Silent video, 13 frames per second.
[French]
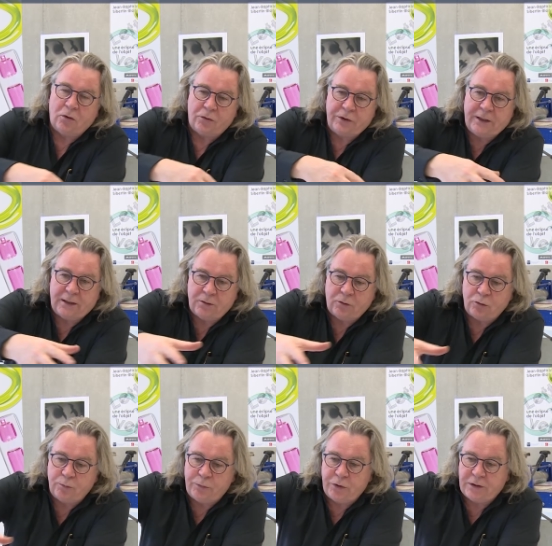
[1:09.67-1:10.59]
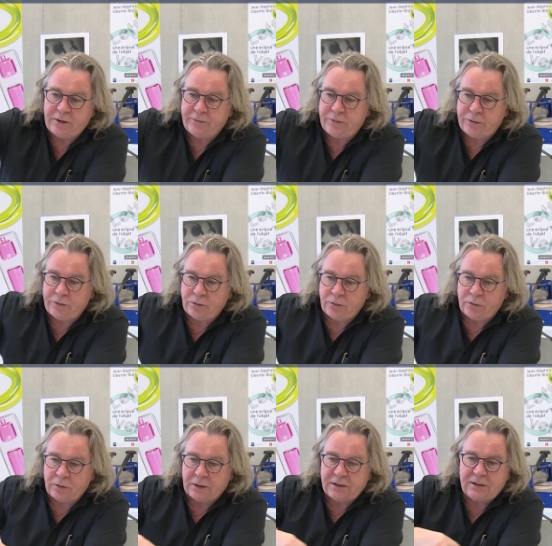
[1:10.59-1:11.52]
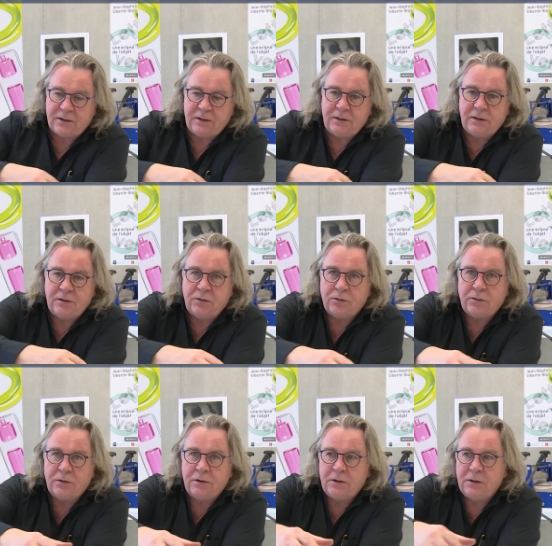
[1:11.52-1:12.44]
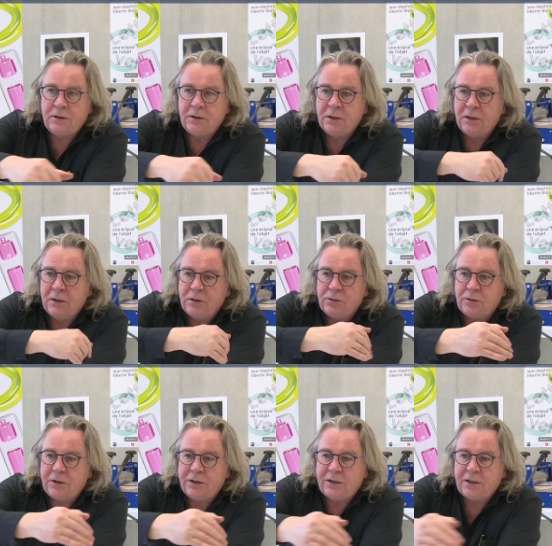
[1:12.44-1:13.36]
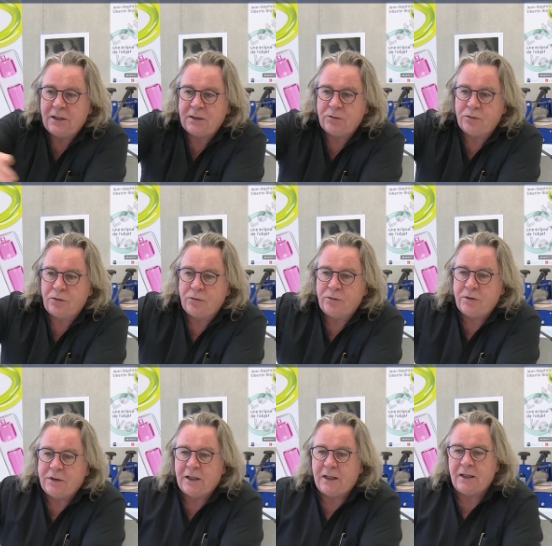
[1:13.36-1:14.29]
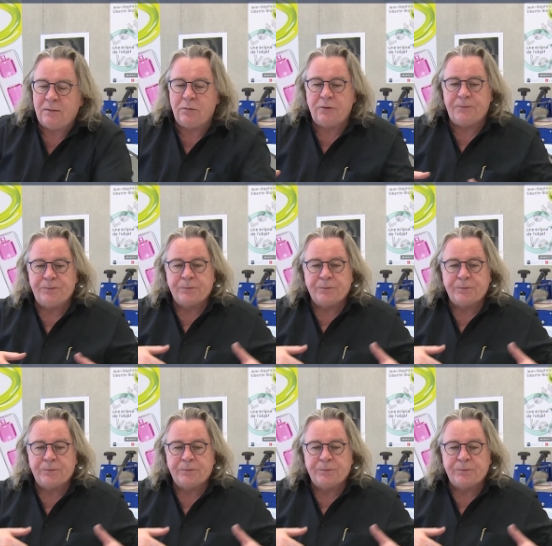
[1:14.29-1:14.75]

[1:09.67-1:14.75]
On est un groupe d'individus assis sur des, sur des chaises autour d'une table.